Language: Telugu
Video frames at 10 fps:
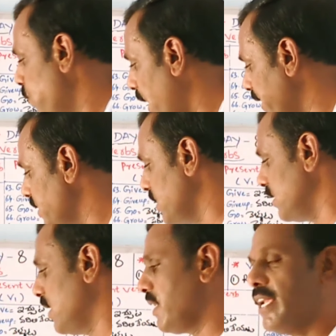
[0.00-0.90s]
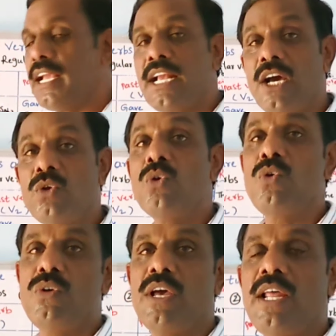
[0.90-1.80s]
ఫైండ్ అంటే
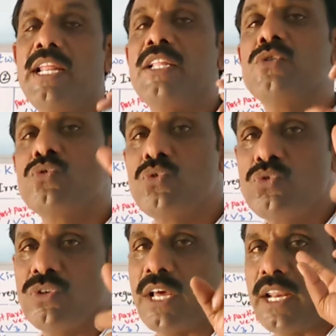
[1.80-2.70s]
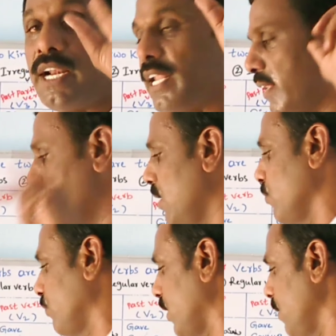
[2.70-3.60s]
కనుగొనుట లేదా చూచుట రెండు అర్థాలు
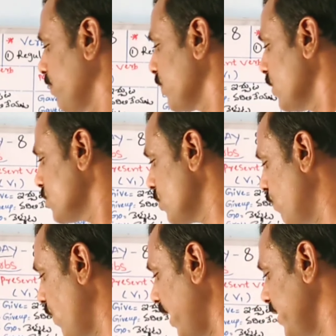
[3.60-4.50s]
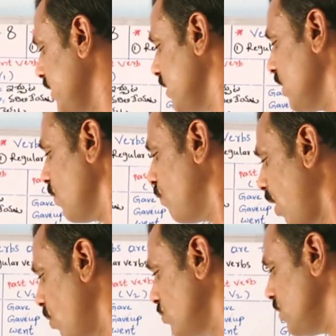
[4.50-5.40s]
వస్తాయి సో ఫైండ్
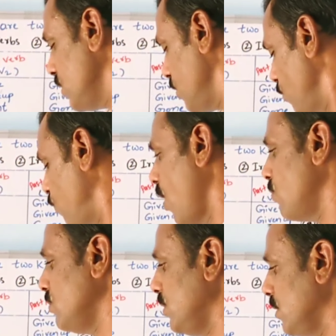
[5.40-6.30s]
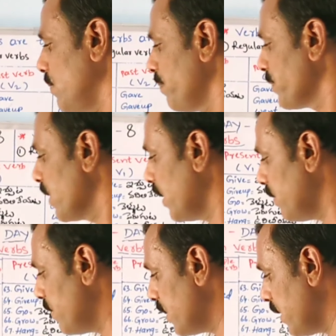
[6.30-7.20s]
ఫౌండ్ ఫౌండ్
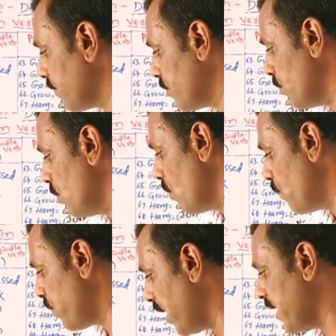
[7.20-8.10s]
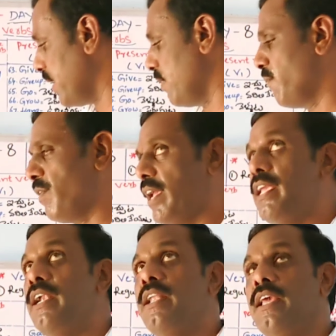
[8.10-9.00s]
అదేవిధంగా నెక్స్ట్ ఫ్లై ఫ్లై
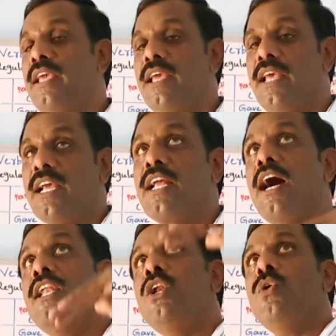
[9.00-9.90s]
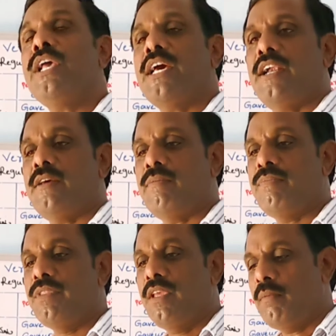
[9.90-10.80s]
అంటే గాలిలో ఎగరటం
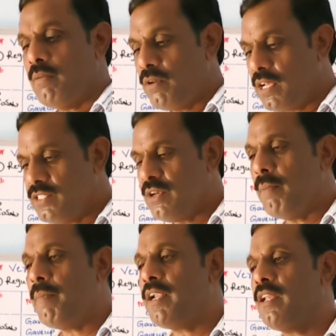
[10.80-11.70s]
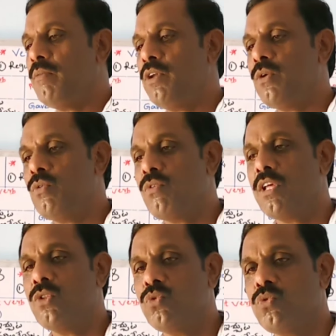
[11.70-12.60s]
మామూలుగా జంప్ అంటేనేమో ఎగురుట
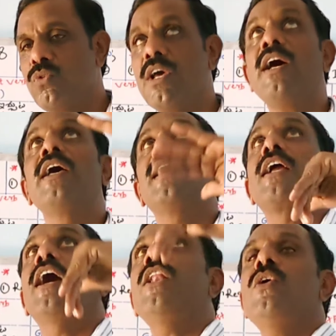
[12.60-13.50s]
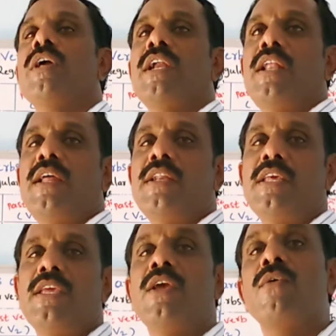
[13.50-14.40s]
దూకుట గాలిలో
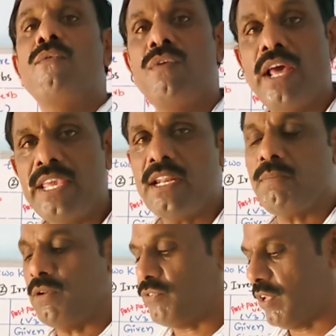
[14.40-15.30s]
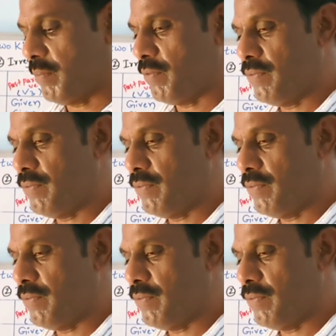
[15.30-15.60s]
ఎగరడాన్ని ఫ్లై అని పిలుస్తాము